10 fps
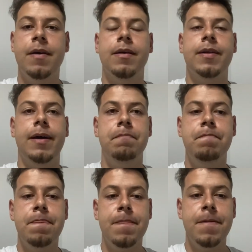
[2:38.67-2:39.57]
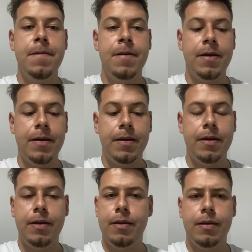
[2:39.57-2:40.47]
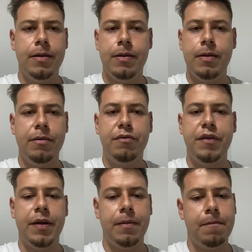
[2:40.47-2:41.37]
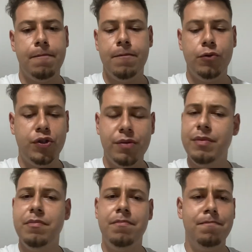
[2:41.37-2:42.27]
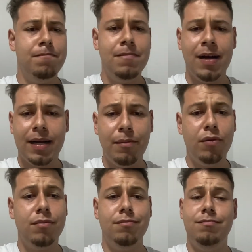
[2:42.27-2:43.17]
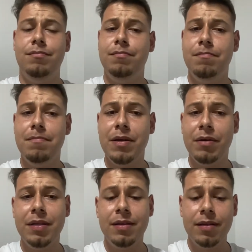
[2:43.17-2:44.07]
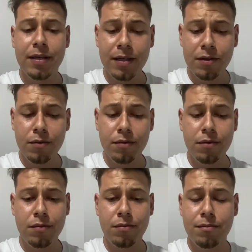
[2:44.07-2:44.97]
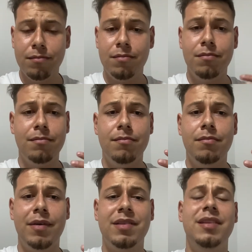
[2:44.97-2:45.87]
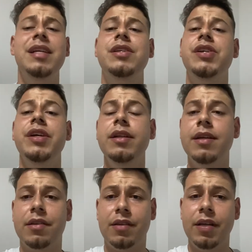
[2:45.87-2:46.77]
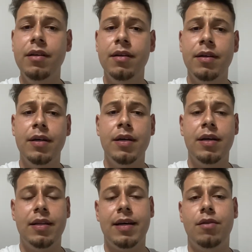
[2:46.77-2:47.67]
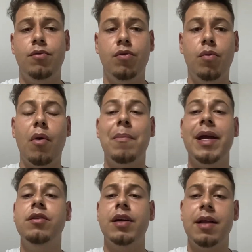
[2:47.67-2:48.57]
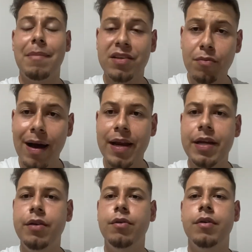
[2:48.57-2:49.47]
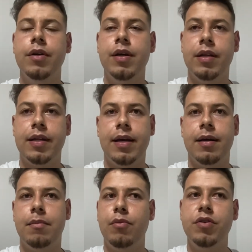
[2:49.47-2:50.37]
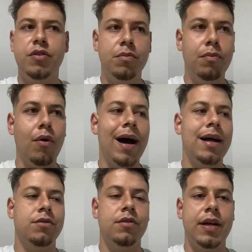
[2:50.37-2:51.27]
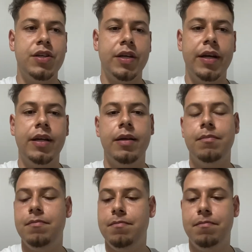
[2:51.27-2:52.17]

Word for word: né? E, enfim, o time acabou meio que dando uma sentida, assim, né, no, no momento, ainda mais o Marinho, né? Muitos boatos, né, de que ele